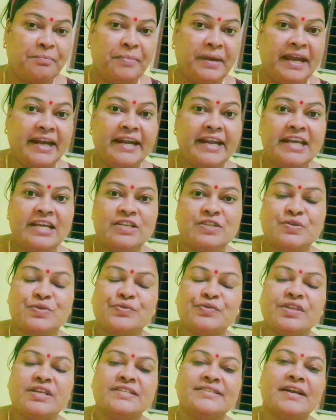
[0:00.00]
বেডে
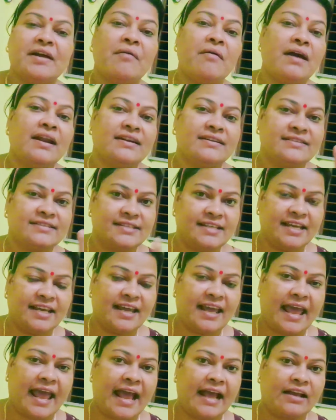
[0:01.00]
শুতে যাওয়ার ঠিক
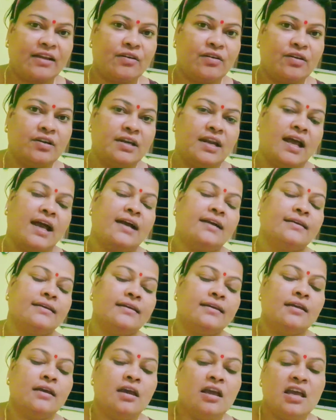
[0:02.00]
এক ঘন্টা
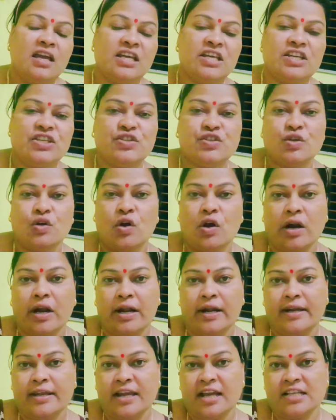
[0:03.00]
আগে কিচ্ছু
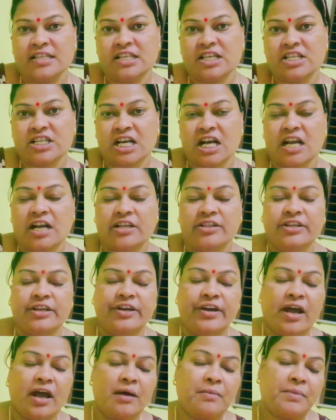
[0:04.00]
করার নেই আজকে
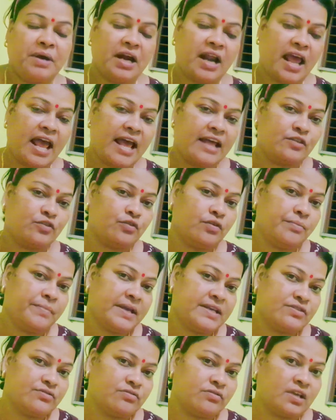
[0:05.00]
সারাদিন আমার এত
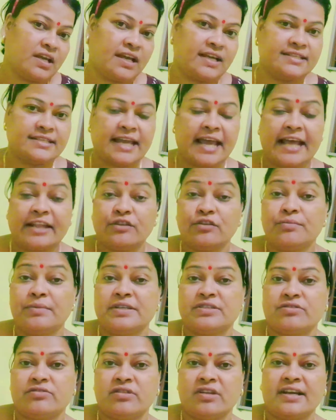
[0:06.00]
ব্যস্ততা গেছে এত
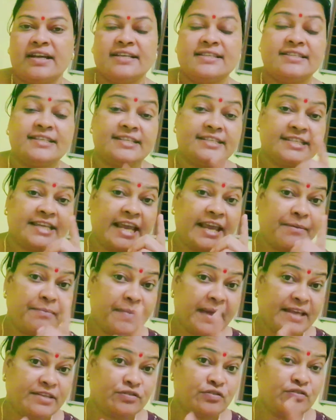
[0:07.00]
ব্যস্ততা গেছে সেই
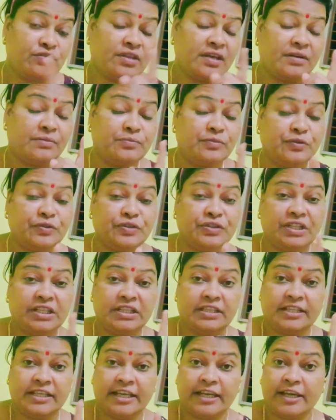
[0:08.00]
ব্যস্ততার মধ্যে
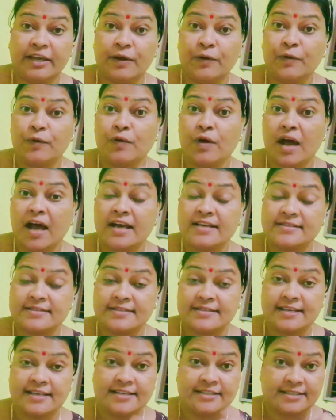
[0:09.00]
থেকেও
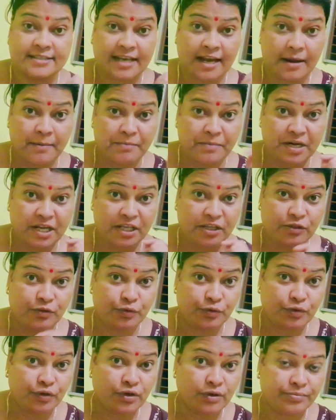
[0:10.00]
আসছে সামনে
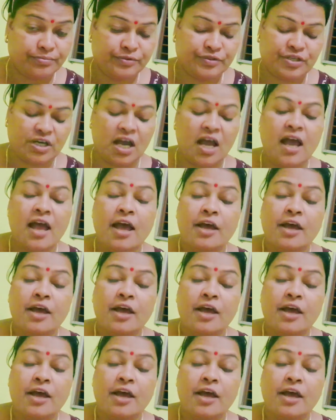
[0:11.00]
দুর্গাপূজা